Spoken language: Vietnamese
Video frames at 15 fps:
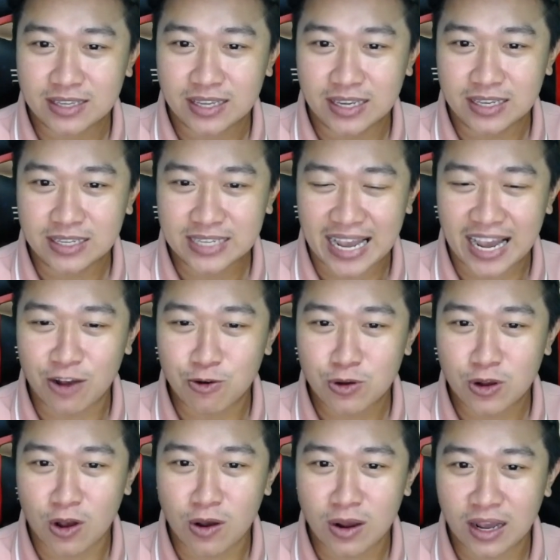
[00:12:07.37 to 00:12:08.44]
thì sao
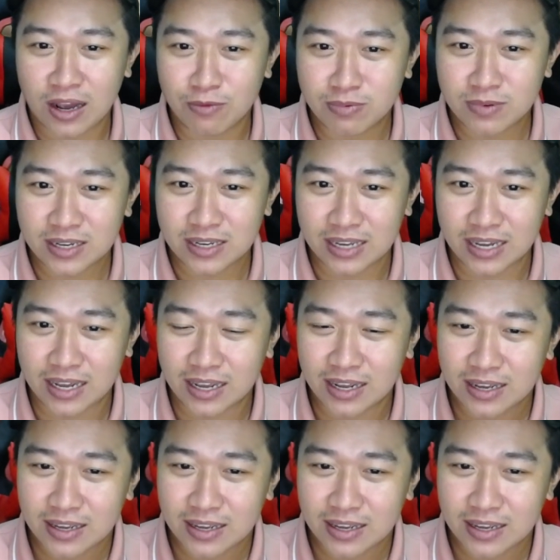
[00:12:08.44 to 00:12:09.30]
con ông à,